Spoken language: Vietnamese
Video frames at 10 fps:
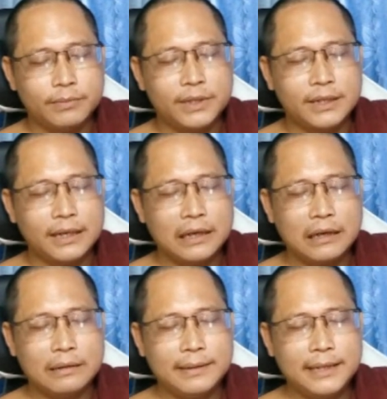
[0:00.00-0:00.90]
giống như
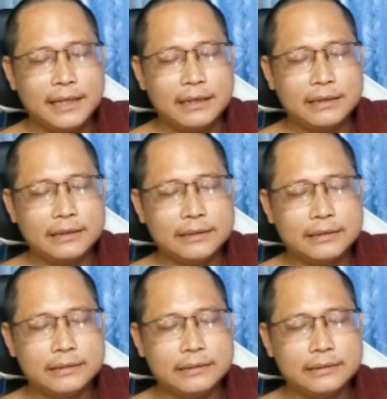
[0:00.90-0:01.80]
là bây giờ
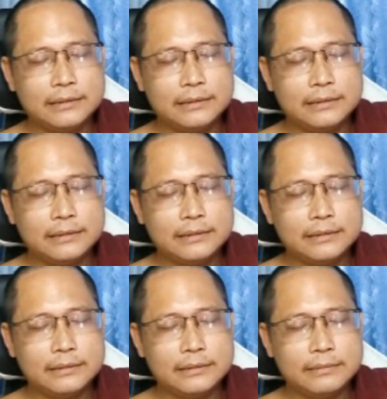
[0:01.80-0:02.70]
ờ,
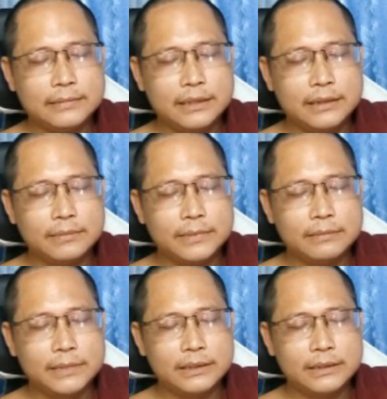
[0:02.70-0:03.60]
mình
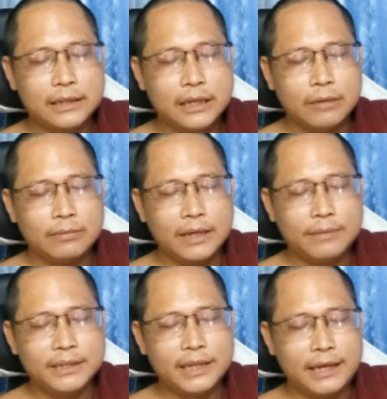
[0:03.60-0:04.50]
mình mình không
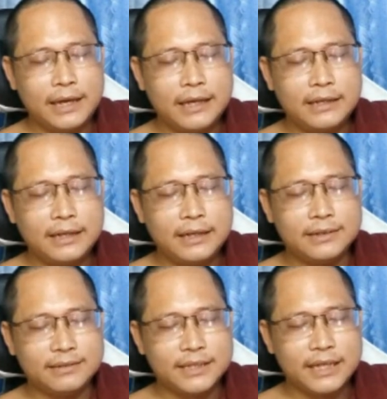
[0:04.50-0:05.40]
lẽ mình thấy ai đi ra
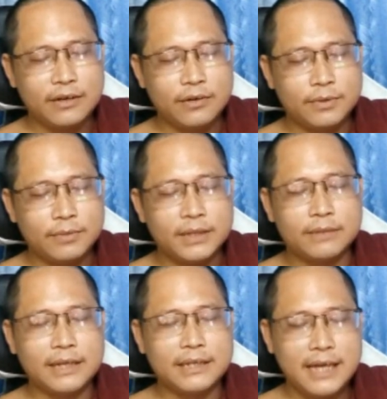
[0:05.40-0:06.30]
đường bị xe đụng rồi
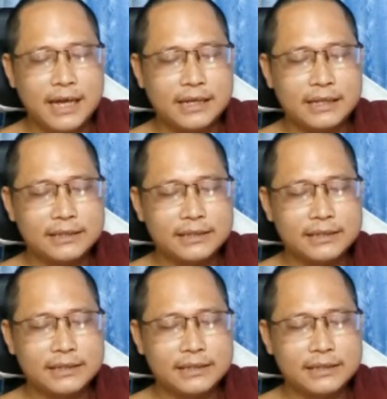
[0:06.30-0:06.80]
mình không chạy xe